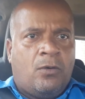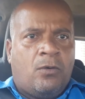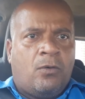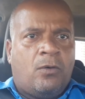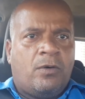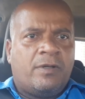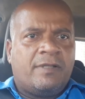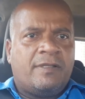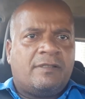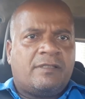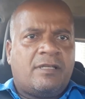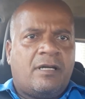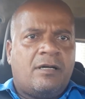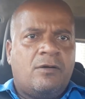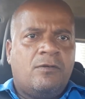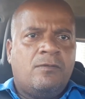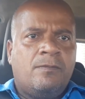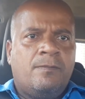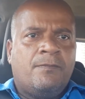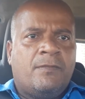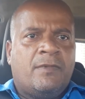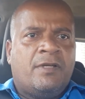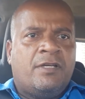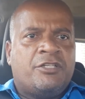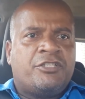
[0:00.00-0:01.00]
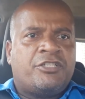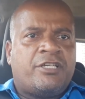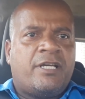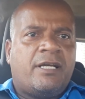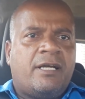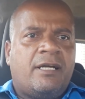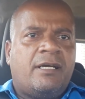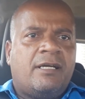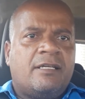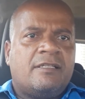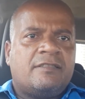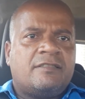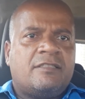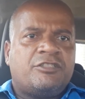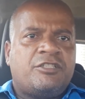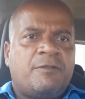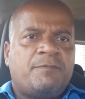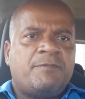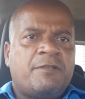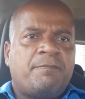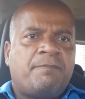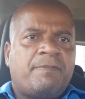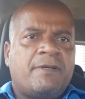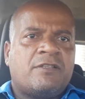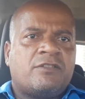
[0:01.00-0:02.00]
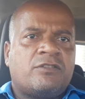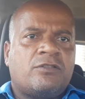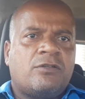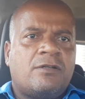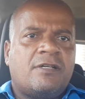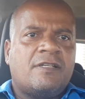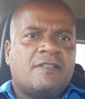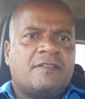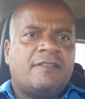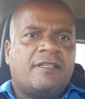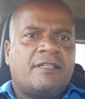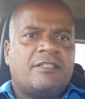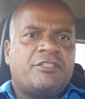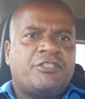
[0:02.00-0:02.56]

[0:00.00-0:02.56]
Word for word: Ou então, chega esse tipo de pessoas, né?